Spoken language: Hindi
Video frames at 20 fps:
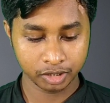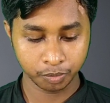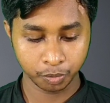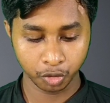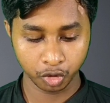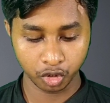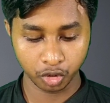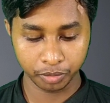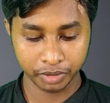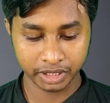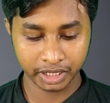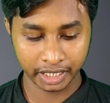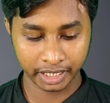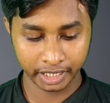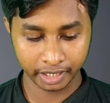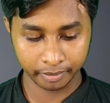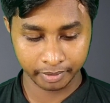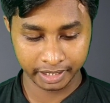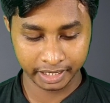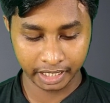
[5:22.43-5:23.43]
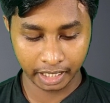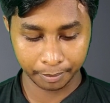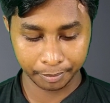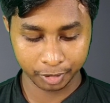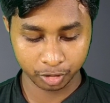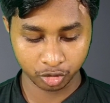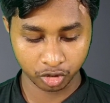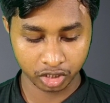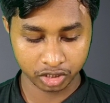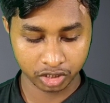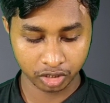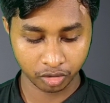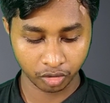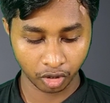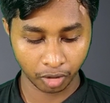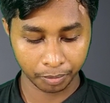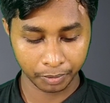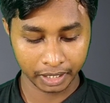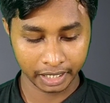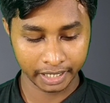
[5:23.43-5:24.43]
इस फोटो में जाने के बाद यहाँ पर थोड़ा सा
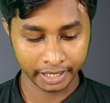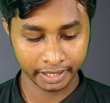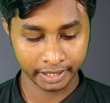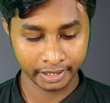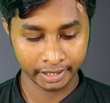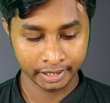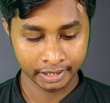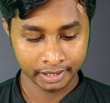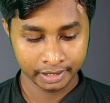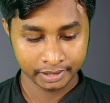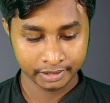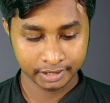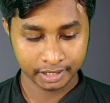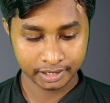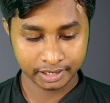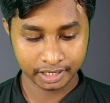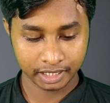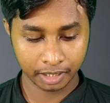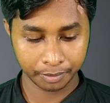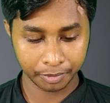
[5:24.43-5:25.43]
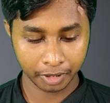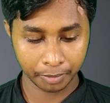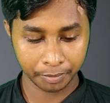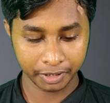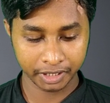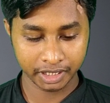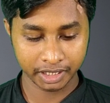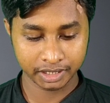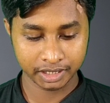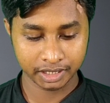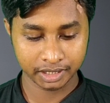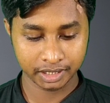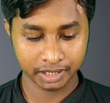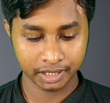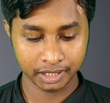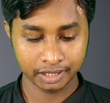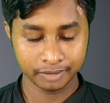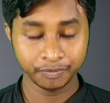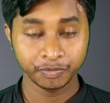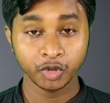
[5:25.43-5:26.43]
क्रॉप कर लेंगे जैसे कि आप यहाँ पर देख
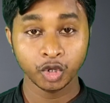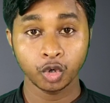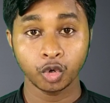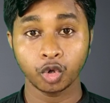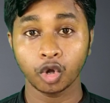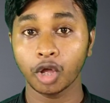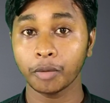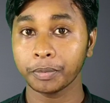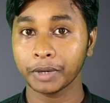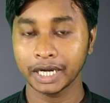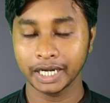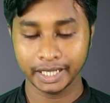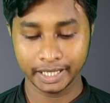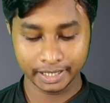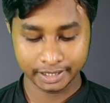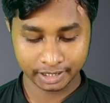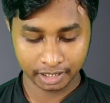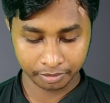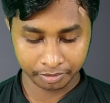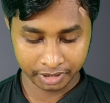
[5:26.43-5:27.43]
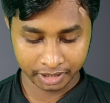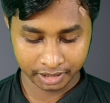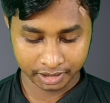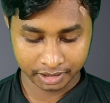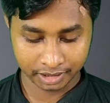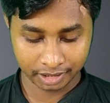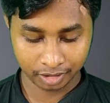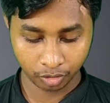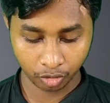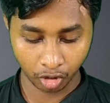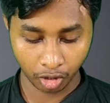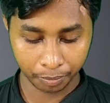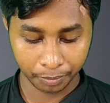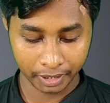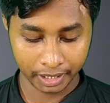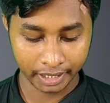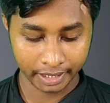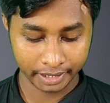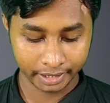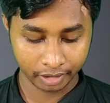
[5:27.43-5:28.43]
सकते हैं क्रॉप कर लेंगे इस साइड में देख सकते हैं
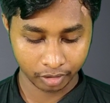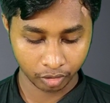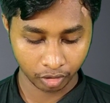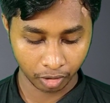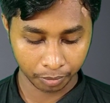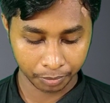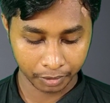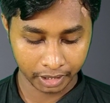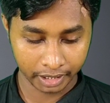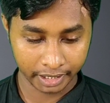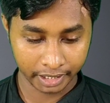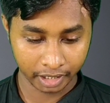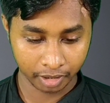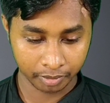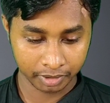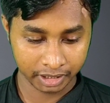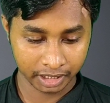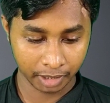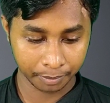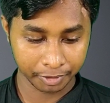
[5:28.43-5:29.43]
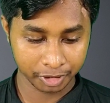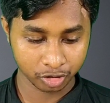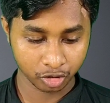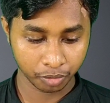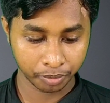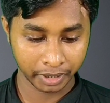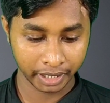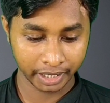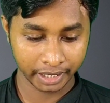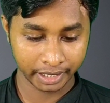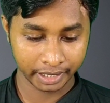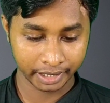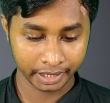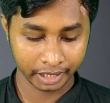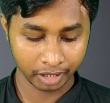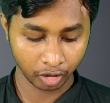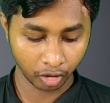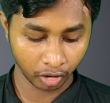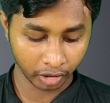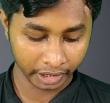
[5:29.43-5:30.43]
क्रॉप कर लेंगे करेंगे क्रॉप कर लेने के बाद यहाँ पर इसको बैक
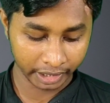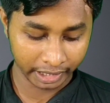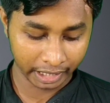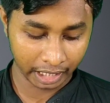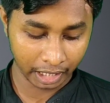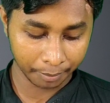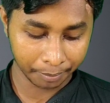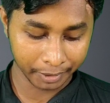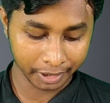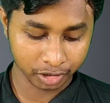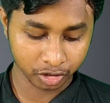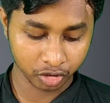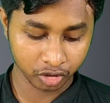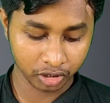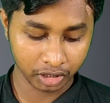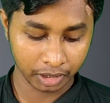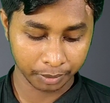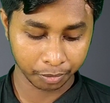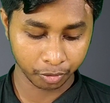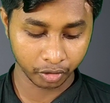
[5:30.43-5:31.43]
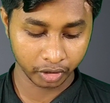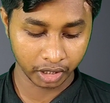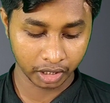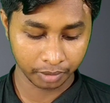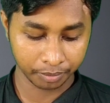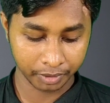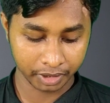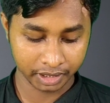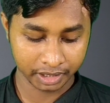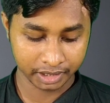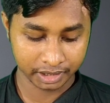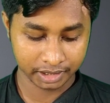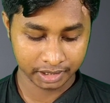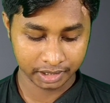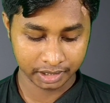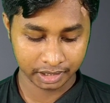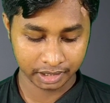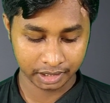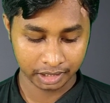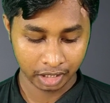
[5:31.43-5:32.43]
करेंगे और यहाँ पर जो है कि आपको यहाँ पर देख
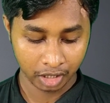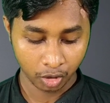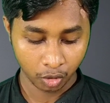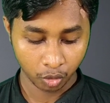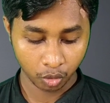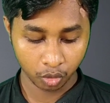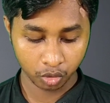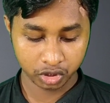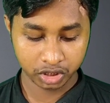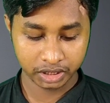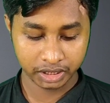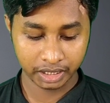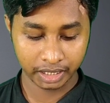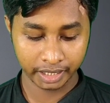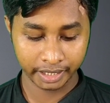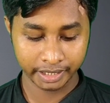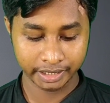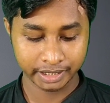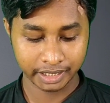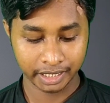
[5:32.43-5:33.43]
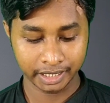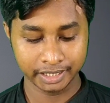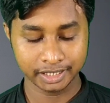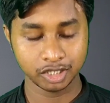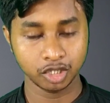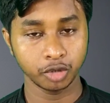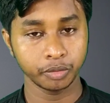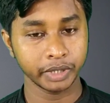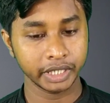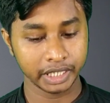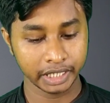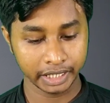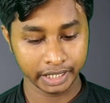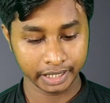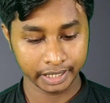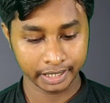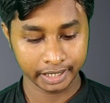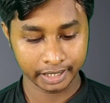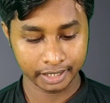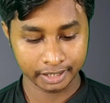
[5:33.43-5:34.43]
सकते हैं ओ सी आर इसका इसके ऊपर
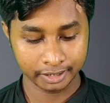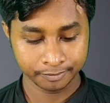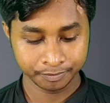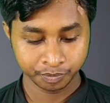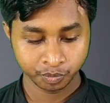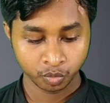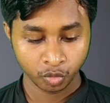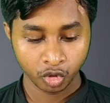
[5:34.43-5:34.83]
क्लिक करेंगे